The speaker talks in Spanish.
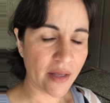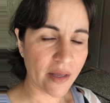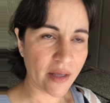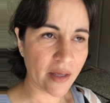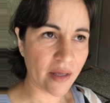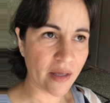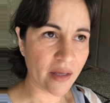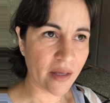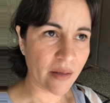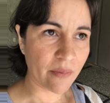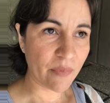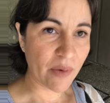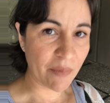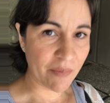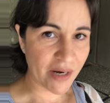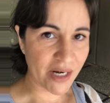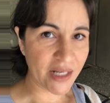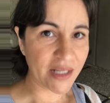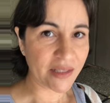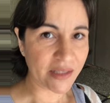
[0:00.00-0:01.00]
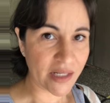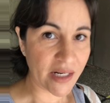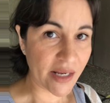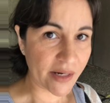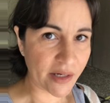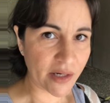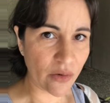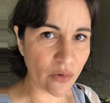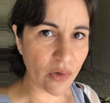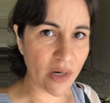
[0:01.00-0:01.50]
eh, permanente, la
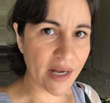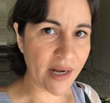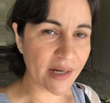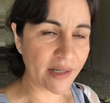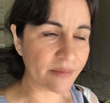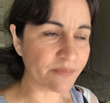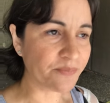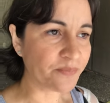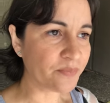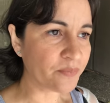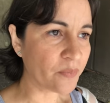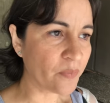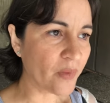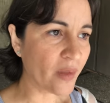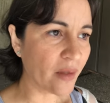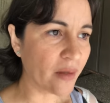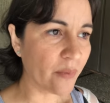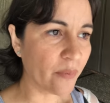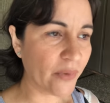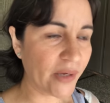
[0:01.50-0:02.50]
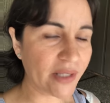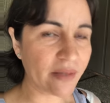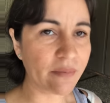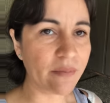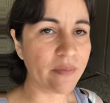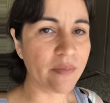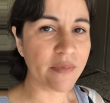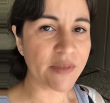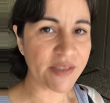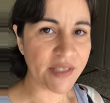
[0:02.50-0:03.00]
regular, pues
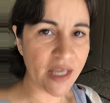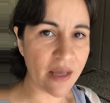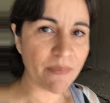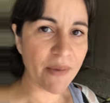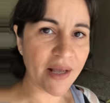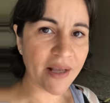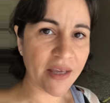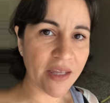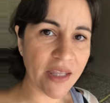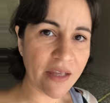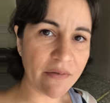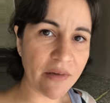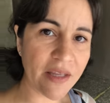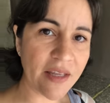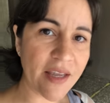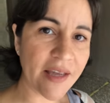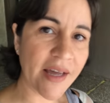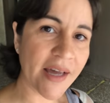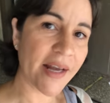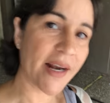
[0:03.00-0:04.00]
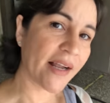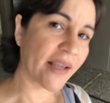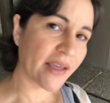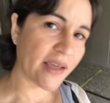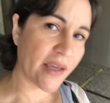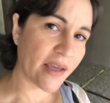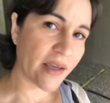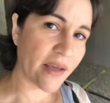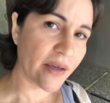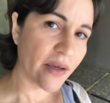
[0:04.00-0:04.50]
sepa que debe llegar
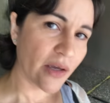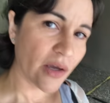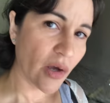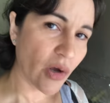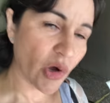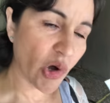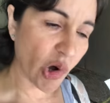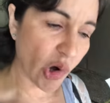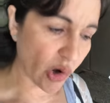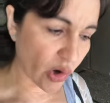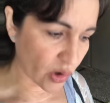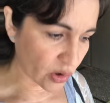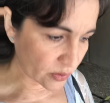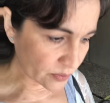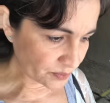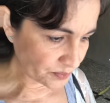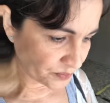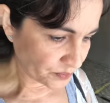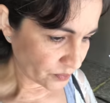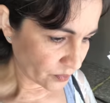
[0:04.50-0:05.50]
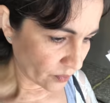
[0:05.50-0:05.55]
aquí con,